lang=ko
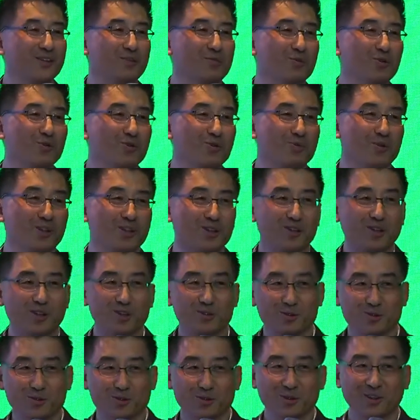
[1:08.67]
김 교수님이
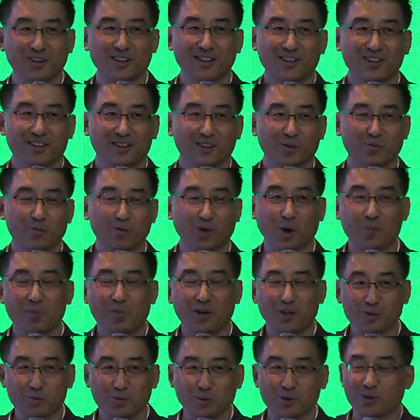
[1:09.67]
계셔가지고 너무
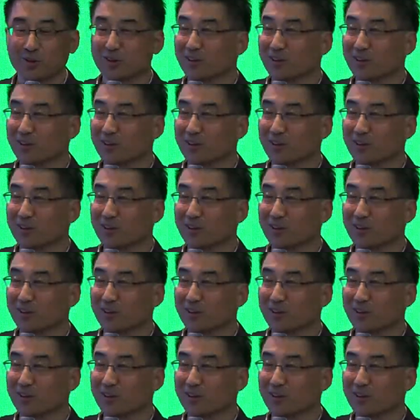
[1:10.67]
건방도 못